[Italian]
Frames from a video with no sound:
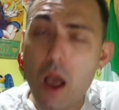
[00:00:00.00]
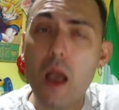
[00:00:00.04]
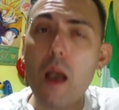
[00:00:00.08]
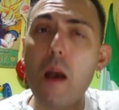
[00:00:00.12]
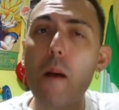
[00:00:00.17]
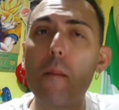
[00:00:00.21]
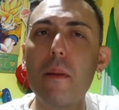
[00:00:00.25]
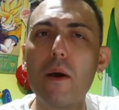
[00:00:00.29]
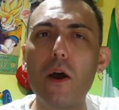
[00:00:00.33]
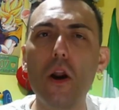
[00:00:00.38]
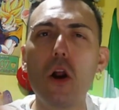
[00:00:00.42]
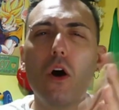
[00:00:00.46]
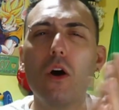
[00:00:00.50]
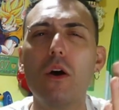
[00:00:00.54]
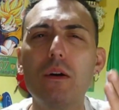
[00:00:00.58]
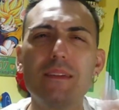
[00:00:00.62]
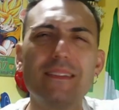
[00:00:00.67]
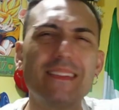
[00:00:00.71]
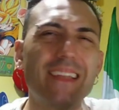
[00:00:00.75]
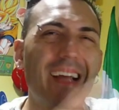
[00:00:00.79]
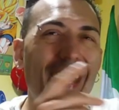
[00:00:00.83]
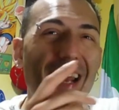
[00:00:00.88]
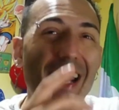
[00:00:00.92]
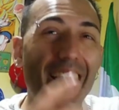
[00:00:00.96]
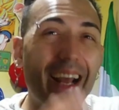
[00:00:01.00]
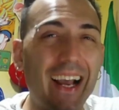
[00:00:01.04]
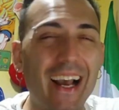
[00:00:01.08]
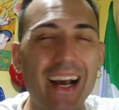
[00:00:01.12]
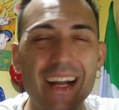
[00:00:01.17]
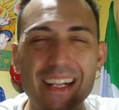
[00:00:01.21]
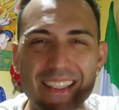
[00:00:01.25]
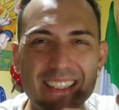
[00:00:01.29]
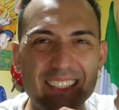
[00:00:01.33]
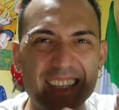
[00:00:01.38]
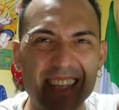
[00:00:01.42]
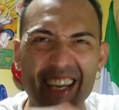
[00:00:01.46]
Però dai
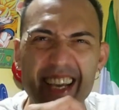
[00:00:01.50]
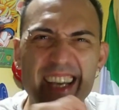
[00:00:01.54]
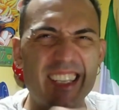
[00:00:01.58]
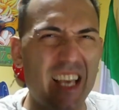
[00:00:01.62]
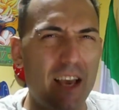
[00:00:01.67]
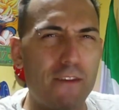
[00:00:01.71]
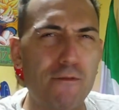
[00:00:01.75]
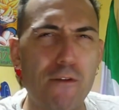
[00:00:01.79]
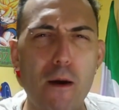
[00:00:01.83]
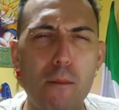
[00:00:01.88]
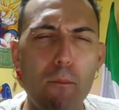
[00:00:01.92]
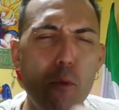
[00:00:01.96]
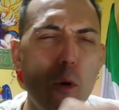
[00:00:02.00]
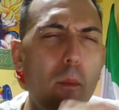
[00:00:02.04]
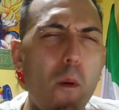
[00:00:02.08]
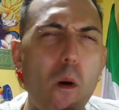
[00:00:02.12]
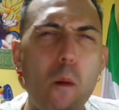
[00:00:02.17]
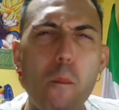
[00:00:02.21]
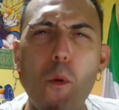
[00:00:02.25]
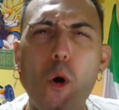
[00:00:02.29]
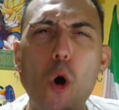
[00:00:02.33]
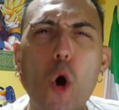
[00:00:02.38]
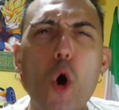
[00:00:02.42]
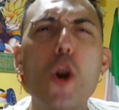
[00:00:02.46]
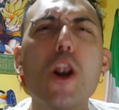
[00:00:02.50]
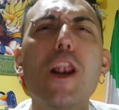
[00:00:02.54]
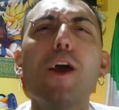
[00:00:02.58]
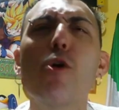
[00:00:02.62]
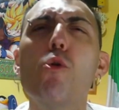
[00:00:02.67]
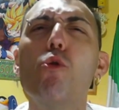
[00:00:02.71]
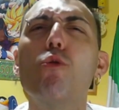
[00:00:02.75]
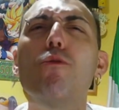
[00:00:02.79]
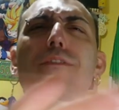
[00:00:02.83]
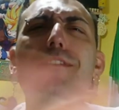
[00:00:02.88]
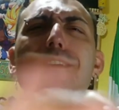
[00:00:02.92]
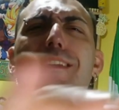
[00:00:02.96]
ragazzi che se famo proprio le
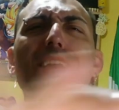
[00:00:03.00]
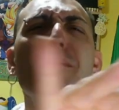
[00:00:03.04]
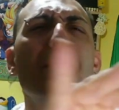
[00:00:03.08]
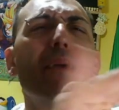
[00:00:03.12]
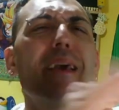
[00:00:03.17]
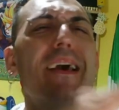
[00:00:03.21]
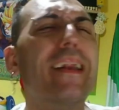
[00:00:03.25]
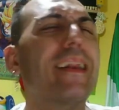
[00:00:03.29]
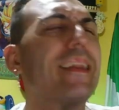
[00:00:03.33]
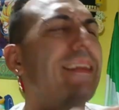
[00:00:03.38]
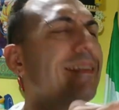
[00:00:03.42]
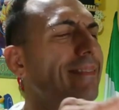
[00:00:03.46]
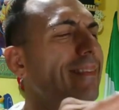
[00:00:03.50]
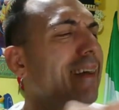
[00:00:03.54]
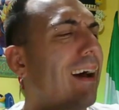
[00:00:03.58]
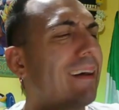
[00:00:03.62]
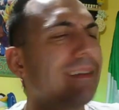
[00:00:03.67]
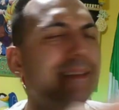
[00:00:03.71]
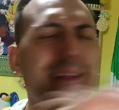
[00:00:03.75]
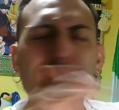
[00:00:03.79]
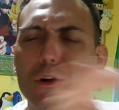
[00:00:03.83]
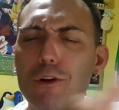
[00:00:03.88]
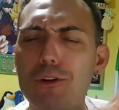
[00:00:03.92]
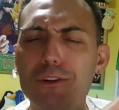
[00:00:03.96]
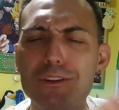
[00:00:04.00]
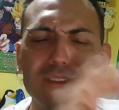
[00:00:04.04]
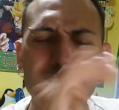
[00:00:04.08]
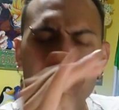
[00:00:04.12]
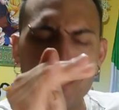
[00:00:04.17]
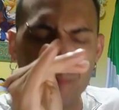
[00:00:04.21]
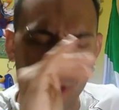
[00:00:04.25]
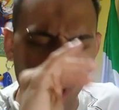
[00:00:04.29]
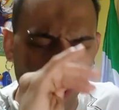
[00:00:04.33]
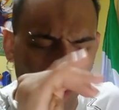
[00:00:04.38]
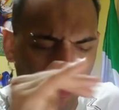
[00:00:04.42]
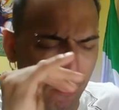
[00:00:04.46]
ultime risate così
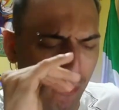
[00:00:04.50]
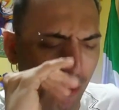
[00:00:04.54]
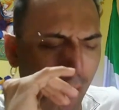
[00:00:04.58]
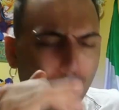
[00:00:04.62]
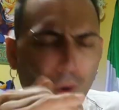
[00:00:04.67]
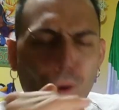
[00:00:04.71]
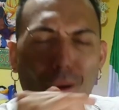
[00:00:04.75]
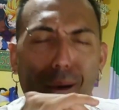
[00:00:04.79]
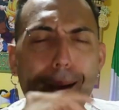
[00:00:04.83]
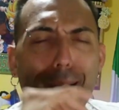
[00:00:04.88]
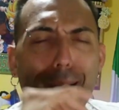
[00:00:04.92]
proprio